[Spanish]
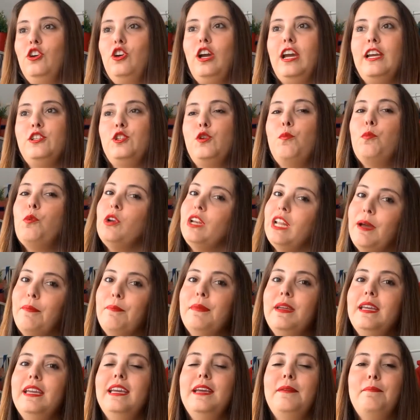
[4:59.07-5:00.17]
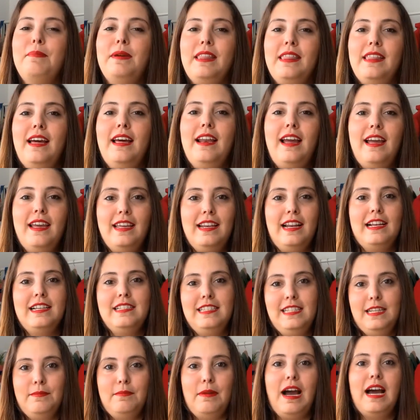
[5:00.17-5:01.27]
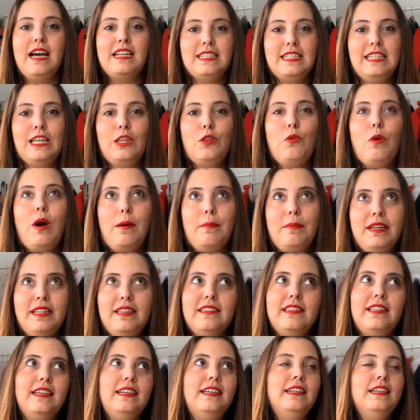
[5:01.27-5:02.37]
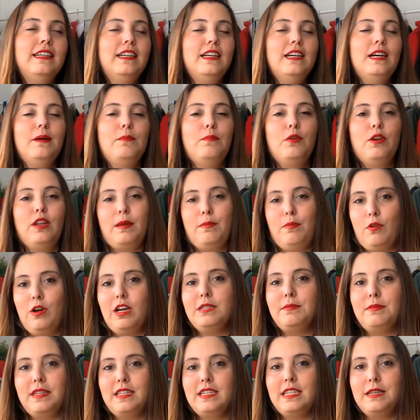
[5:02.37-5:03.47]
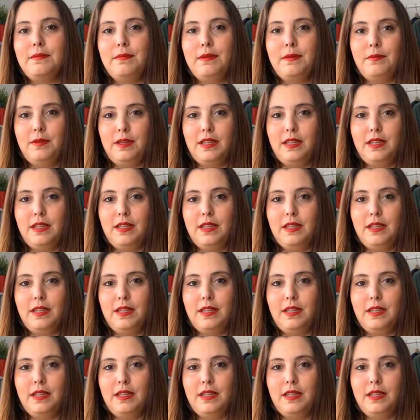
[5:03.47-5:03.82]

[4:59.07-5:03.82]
¿Qué supone a mí empezar a ir al gym asiduamente? Porque pocas veces en mi